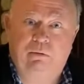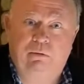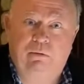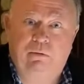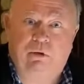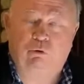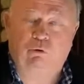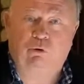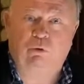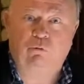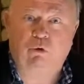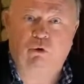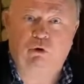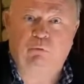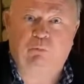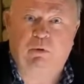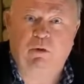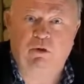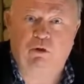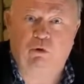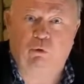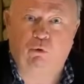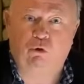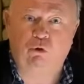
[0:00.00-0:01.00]
Которые могут
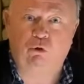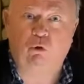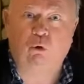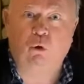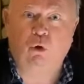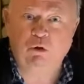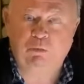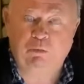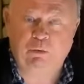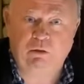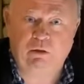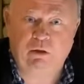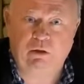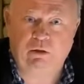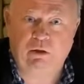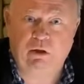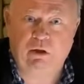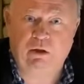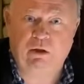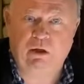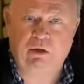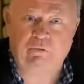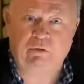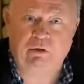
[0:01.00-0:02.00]
построить госпиталь
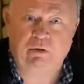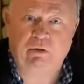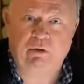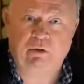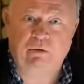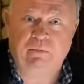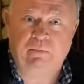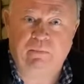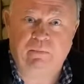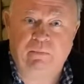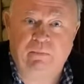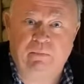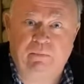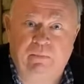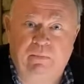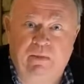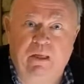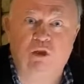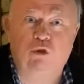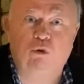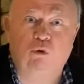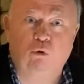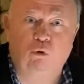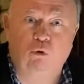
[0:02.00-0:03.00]
для ковида
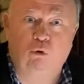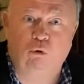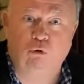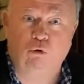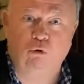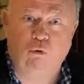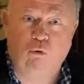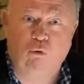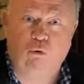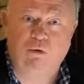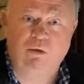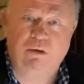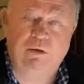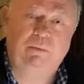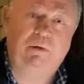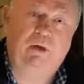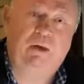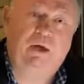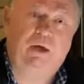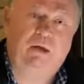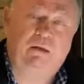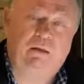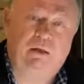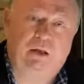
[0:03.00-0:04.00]
на скорую руку за
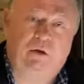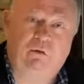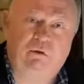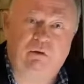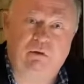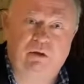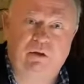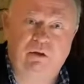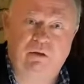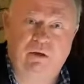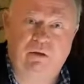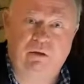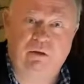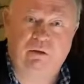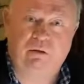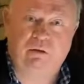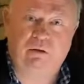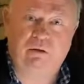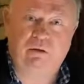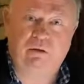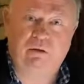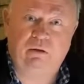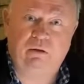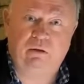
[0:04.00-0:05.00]
миллиард народных денег.
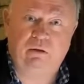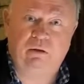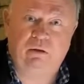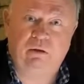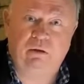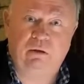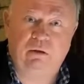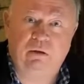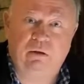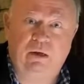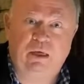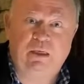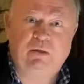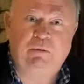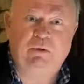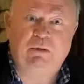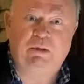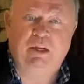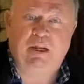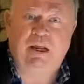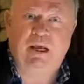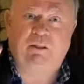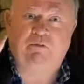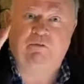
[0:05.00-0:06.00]
Из
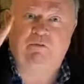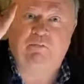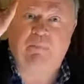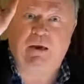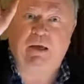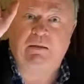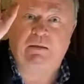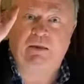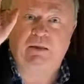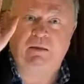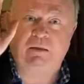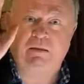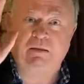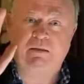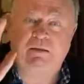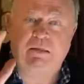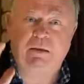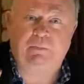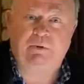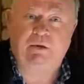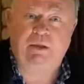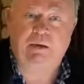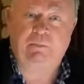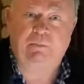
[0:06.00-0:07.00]
материалов пятой
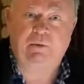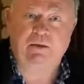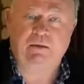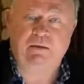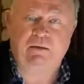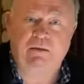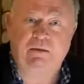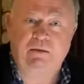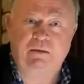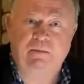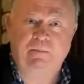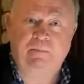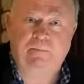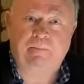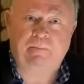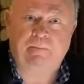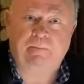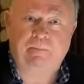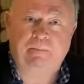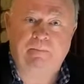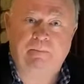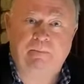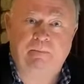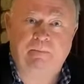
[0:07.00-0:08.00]
степени опасности.
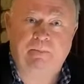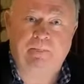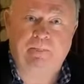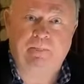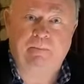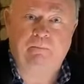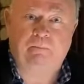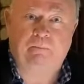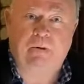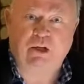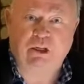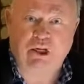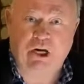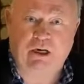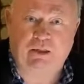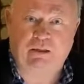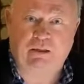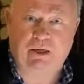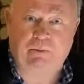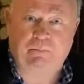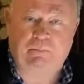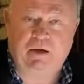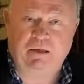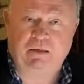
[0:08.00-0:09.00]

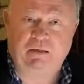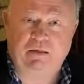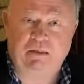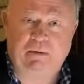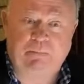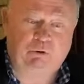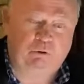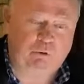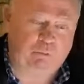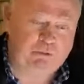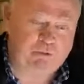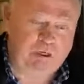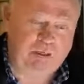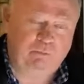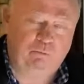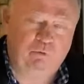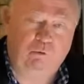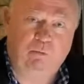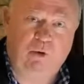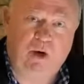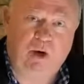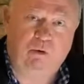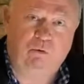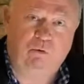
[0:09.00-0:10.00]
Пожарной опасности. Потом писать
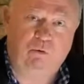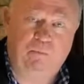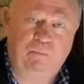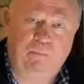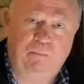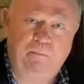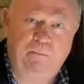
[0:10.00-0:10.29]
бумагу.